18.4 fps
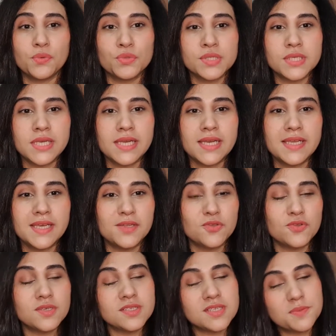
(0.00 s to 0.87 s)
उसके लिए
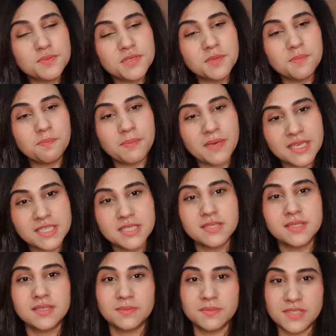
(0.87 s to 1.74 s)
तो ये सबसे
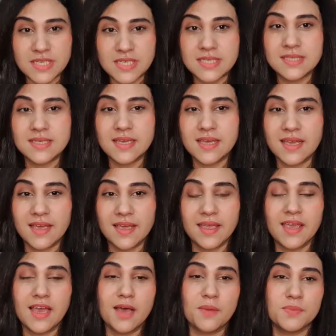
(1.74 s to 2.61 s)
बेस्ट चीज़ है
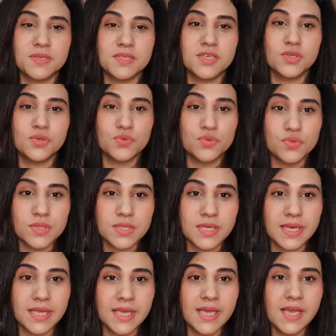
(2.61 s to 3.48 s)
कि आप इसे यूज़
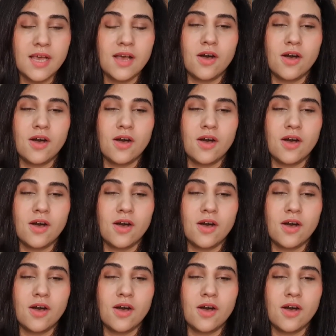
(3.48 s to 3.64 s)
करें